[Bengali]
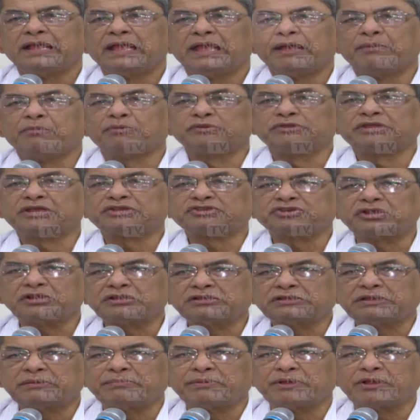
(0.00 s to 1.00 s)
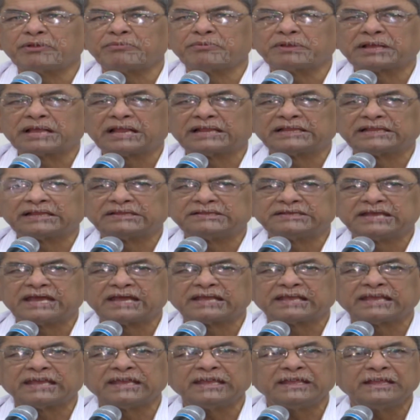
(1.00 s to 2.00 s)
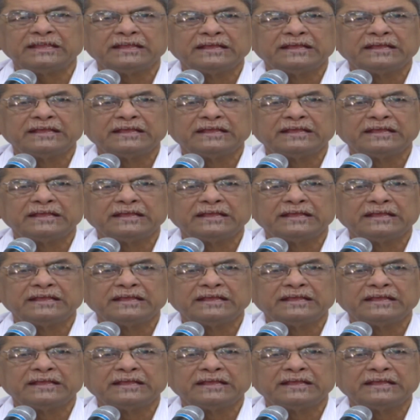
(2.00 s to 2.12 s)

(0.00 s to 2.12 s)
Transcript: এবং দেশত্রী বেগম খালেদা জিয়াকে